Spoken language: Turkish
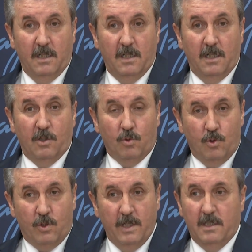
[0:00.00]
e,
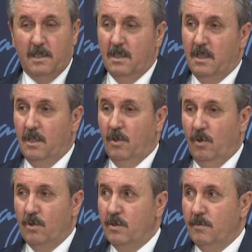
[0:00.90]
güçtedir.
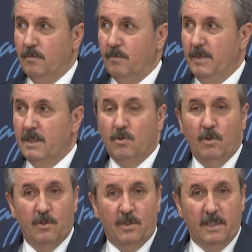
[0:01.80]
Onun için biz
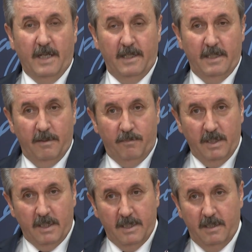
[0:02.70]
diyoruz ki gelin hep
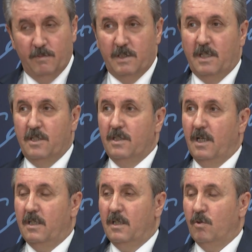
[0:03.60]
birlikte elimizi taşın
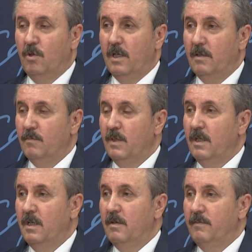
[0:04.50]
altına koyalım
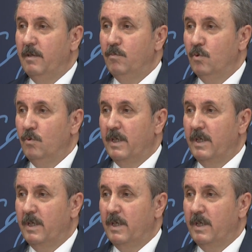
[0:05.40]
ve bunu